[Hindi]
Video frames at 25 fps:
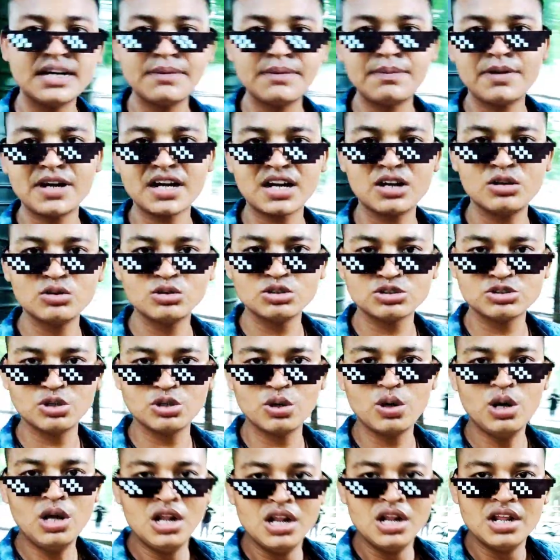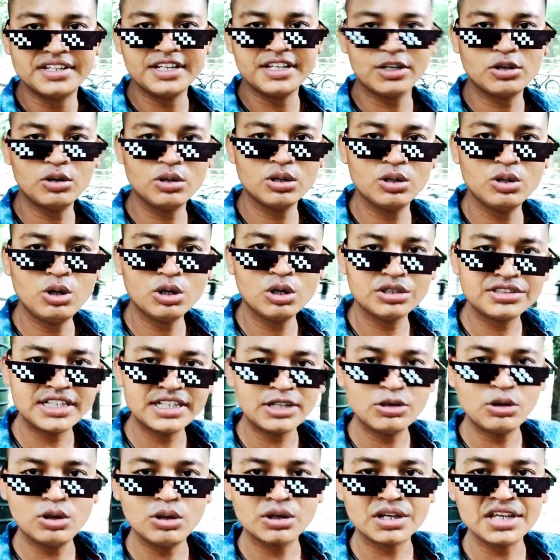पा रहा हूँ दोस्तों देखो लोग देखो
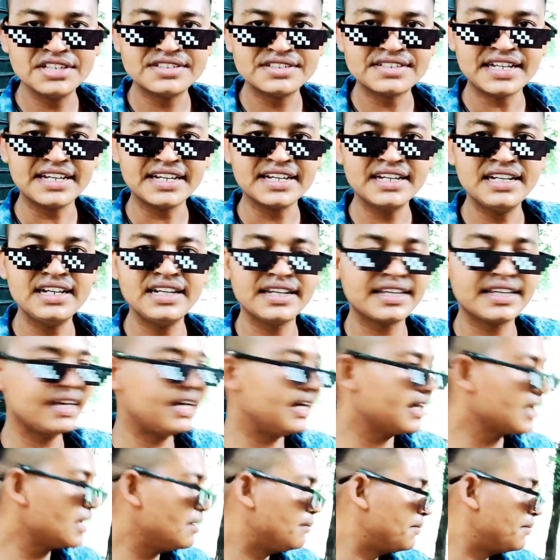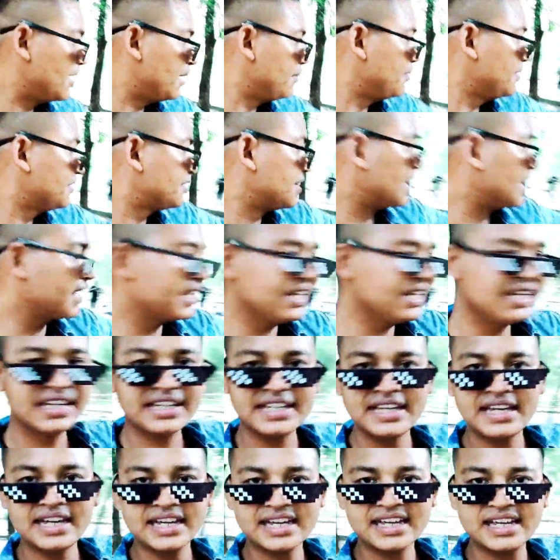कि साइकिल लेके आ गया मैं भी साइकिल लेके आ
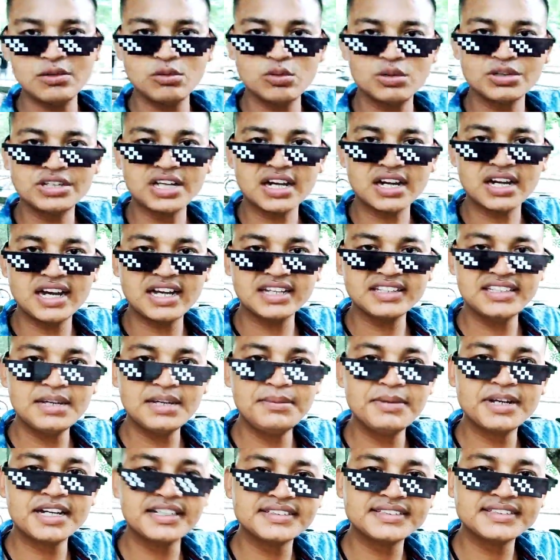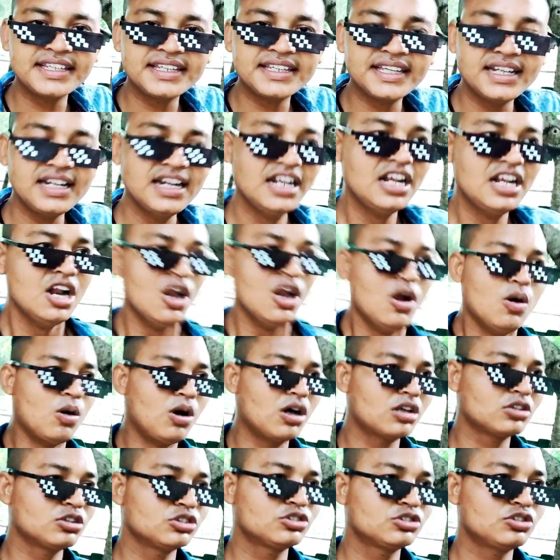गया उधर रख दिया मेरा साइकिल और
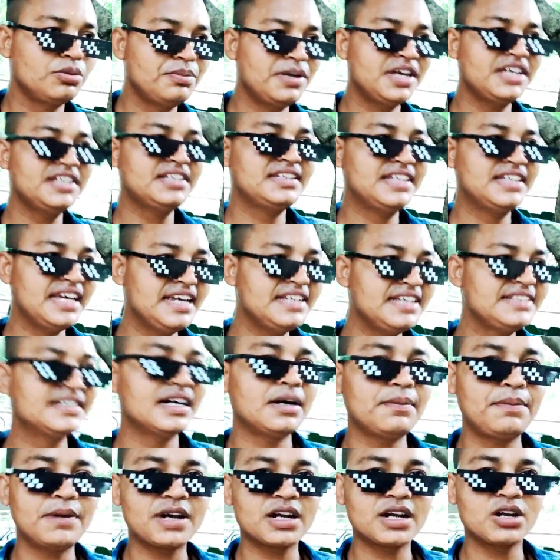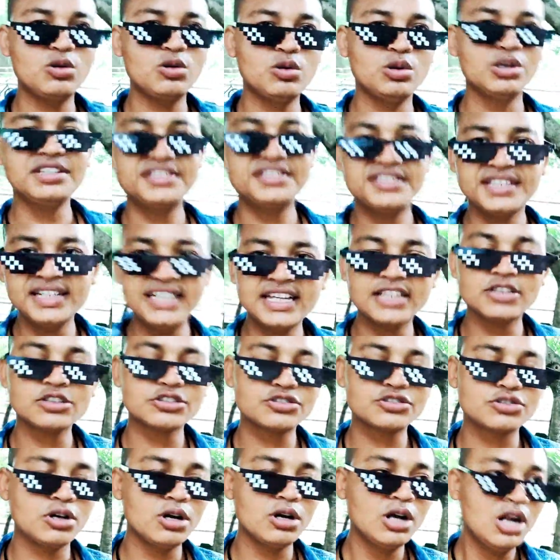दोस्तों मैं नहीं जा पा रहा हूँ इसीलिए दोस्तों
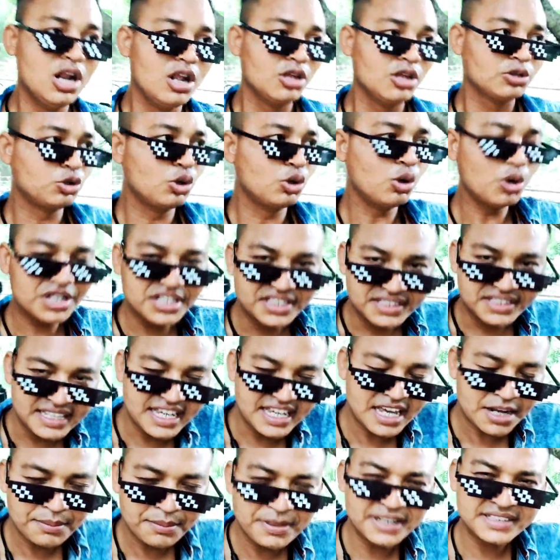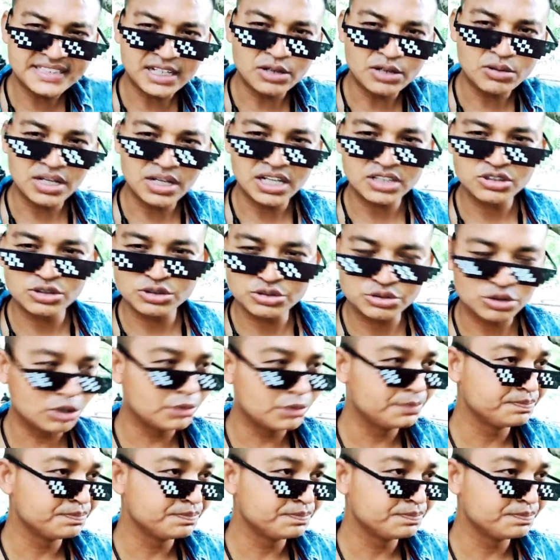थोड़ी देर में जाऊँगा दोस्तों